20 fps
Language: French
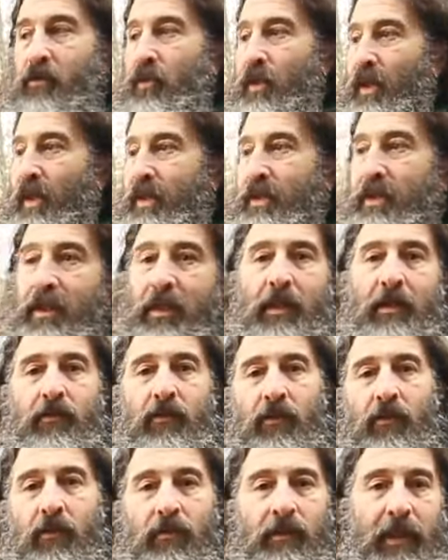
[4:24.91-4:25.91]
de critiquer,
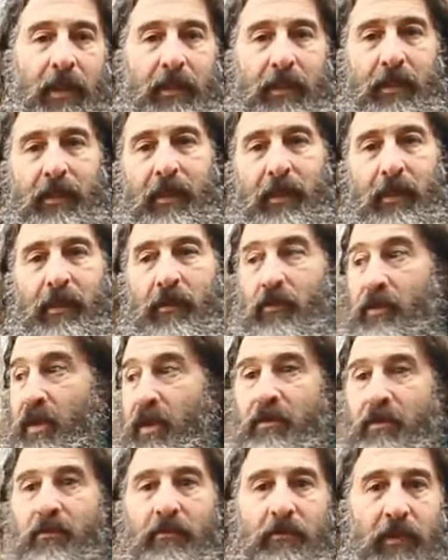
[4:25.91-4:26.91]
de contester, de
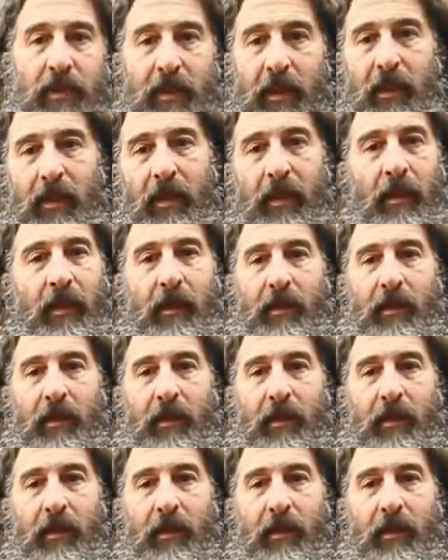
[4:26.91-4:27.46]
dénoncer.